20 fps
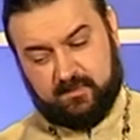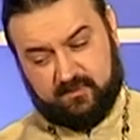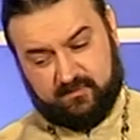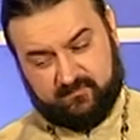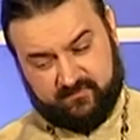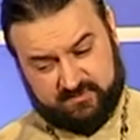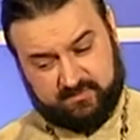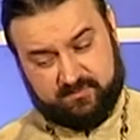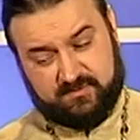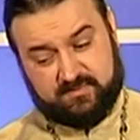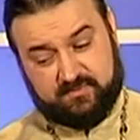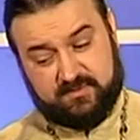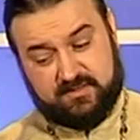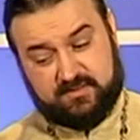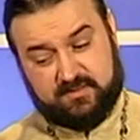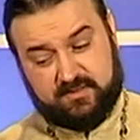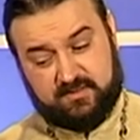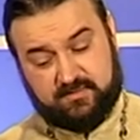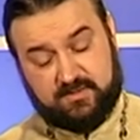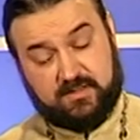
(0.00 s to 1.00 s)
в этом
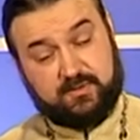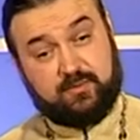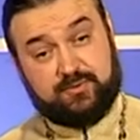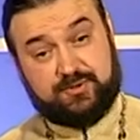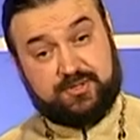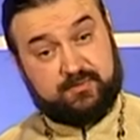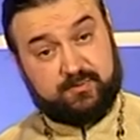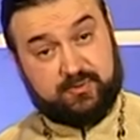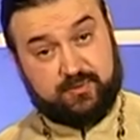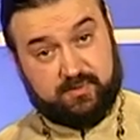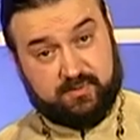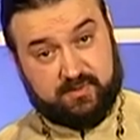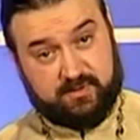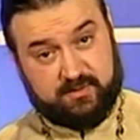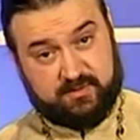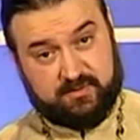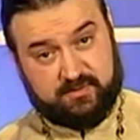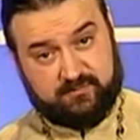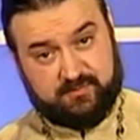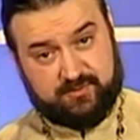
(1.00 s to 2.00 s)
смысле им дано очень много
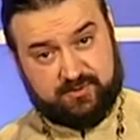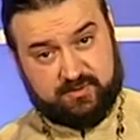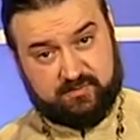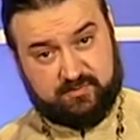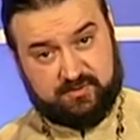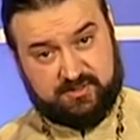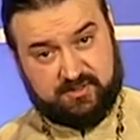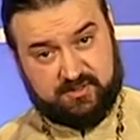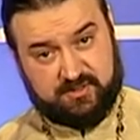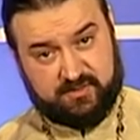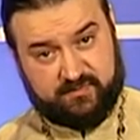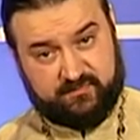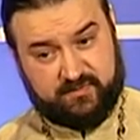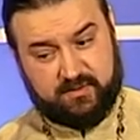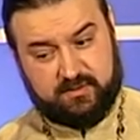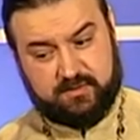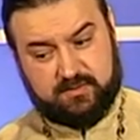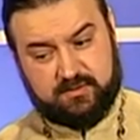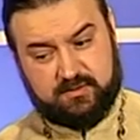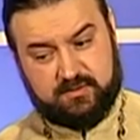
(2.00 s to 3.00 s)
для того, чтобы
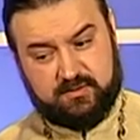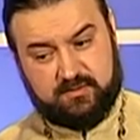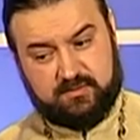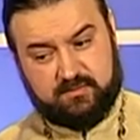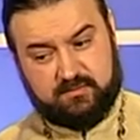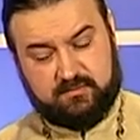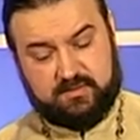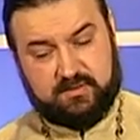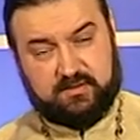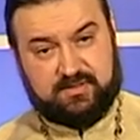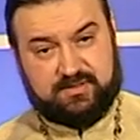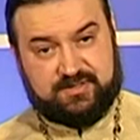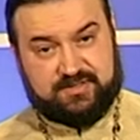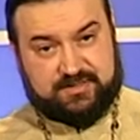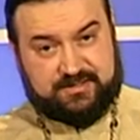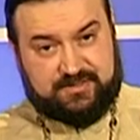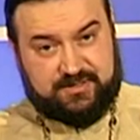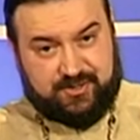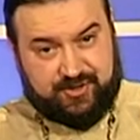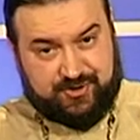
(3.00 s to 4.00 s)
человек был
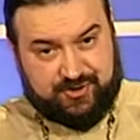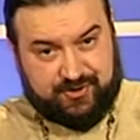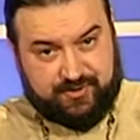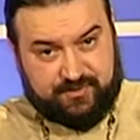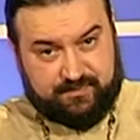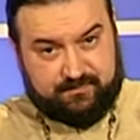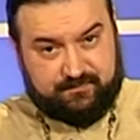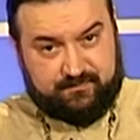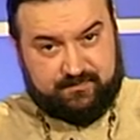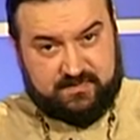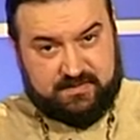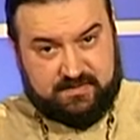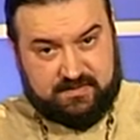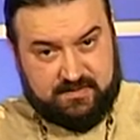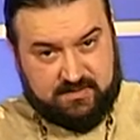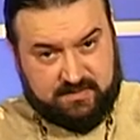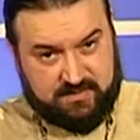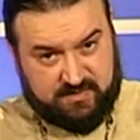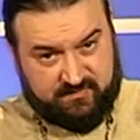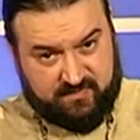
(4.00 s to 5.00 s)
сдержан
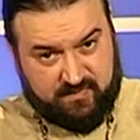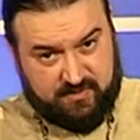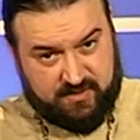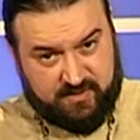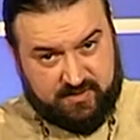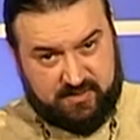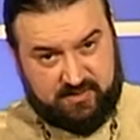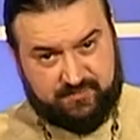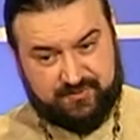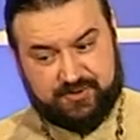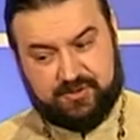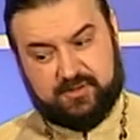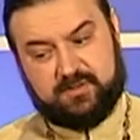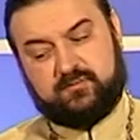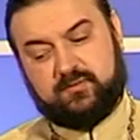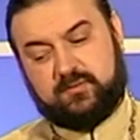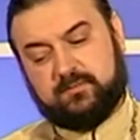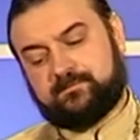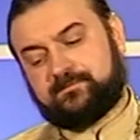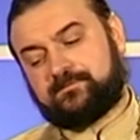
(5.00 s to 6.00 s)
словами родивших
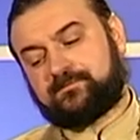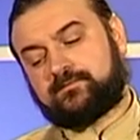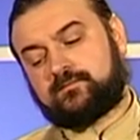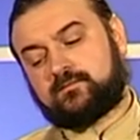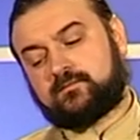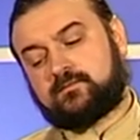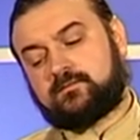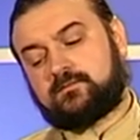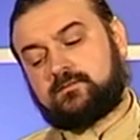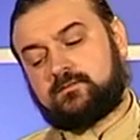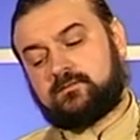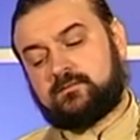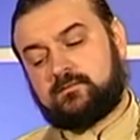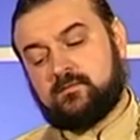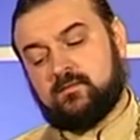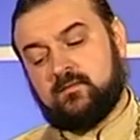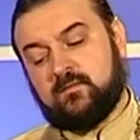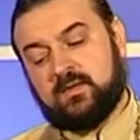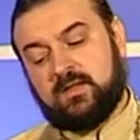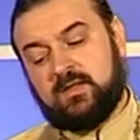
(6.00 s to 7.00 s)
его.
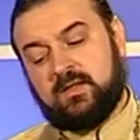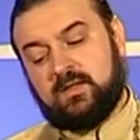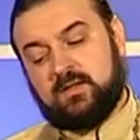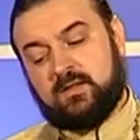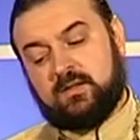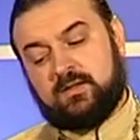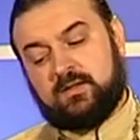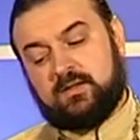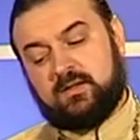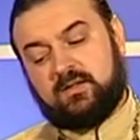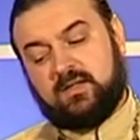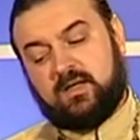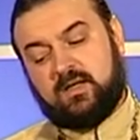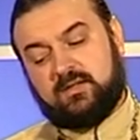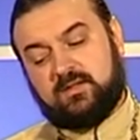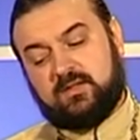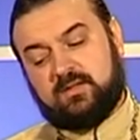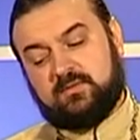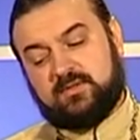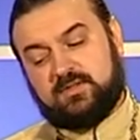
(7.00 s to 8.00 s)
И я
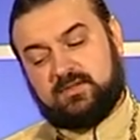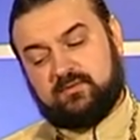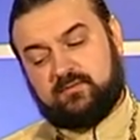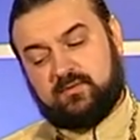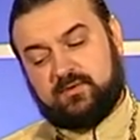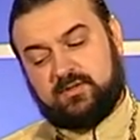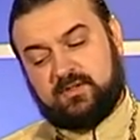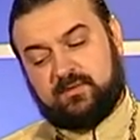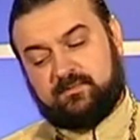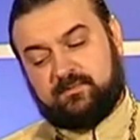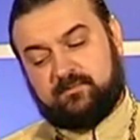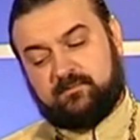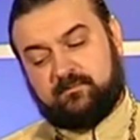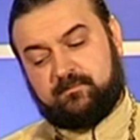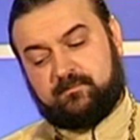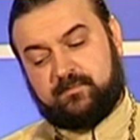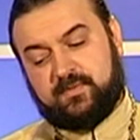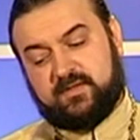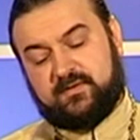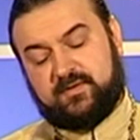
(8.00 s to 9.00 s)
хотел бы сегодня
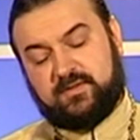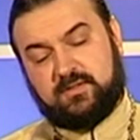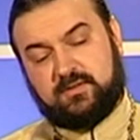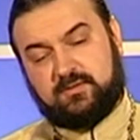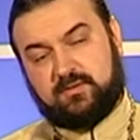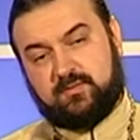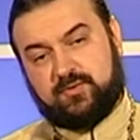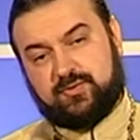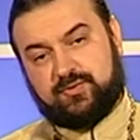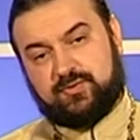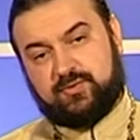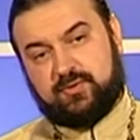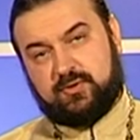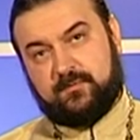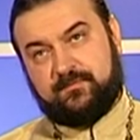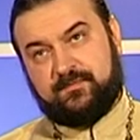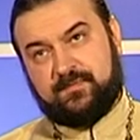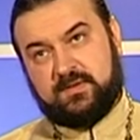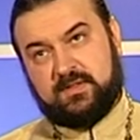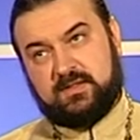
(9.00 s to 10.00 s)
поговорить о том,
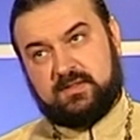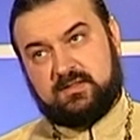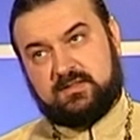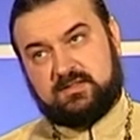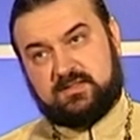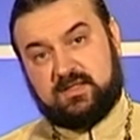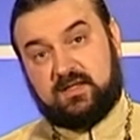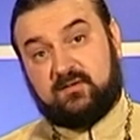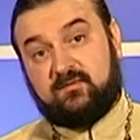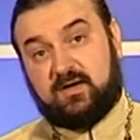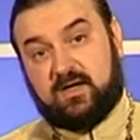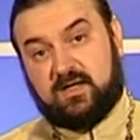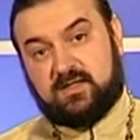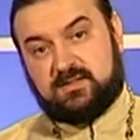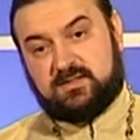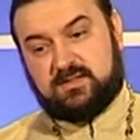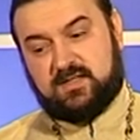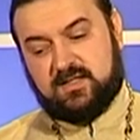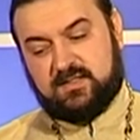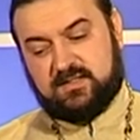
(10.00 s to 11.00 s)
что слова
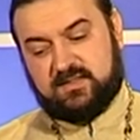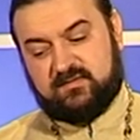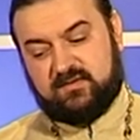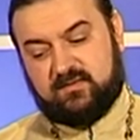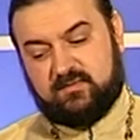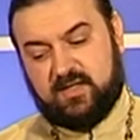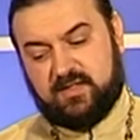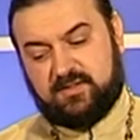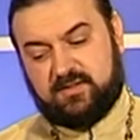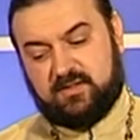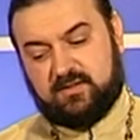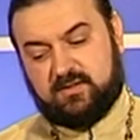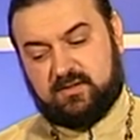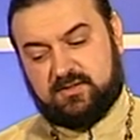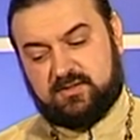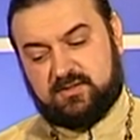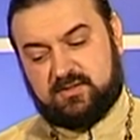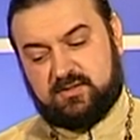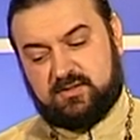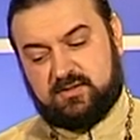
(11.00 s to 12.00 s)
отца, слова матери
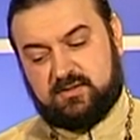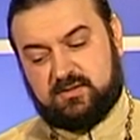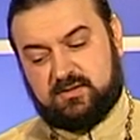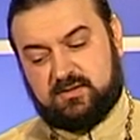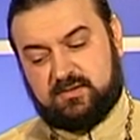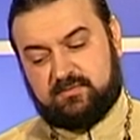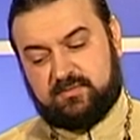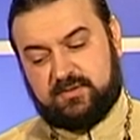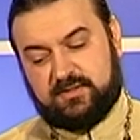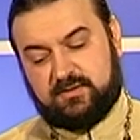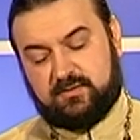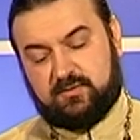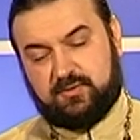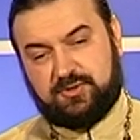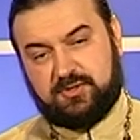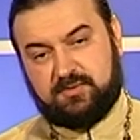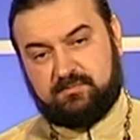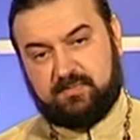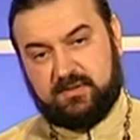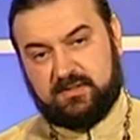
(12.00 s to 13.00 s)
должны э, быть
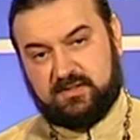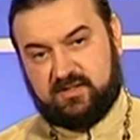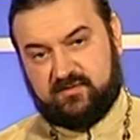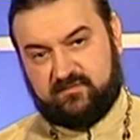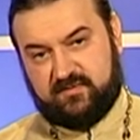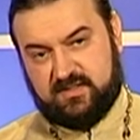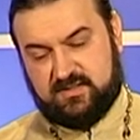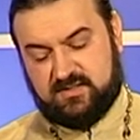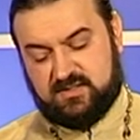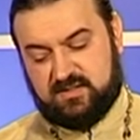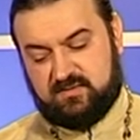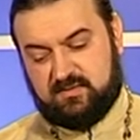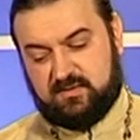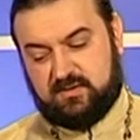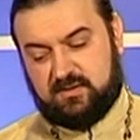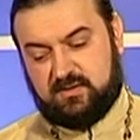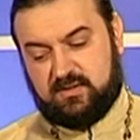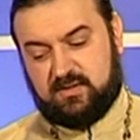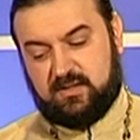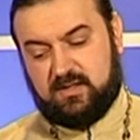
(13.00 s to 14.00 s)
очень полновесными,
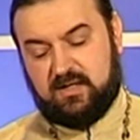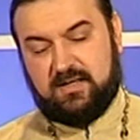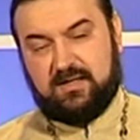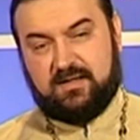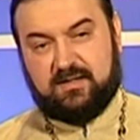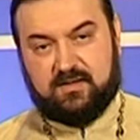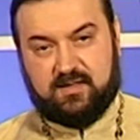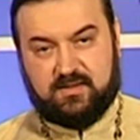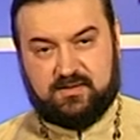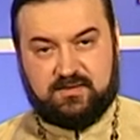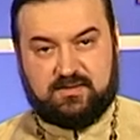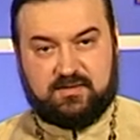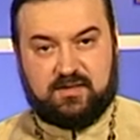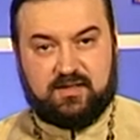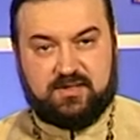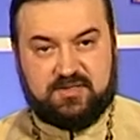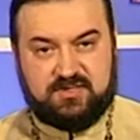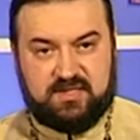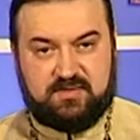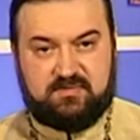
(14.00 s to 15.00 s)
и они
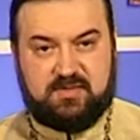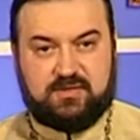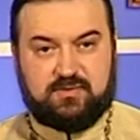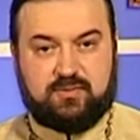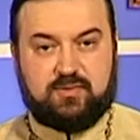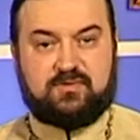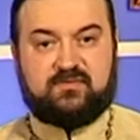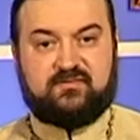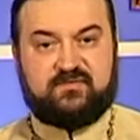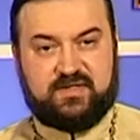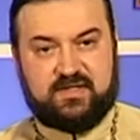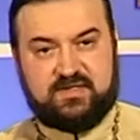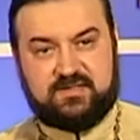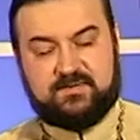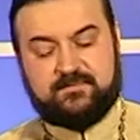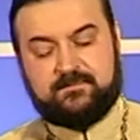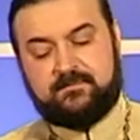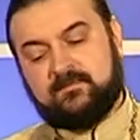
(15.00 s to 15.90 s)
должны иметь тот вес,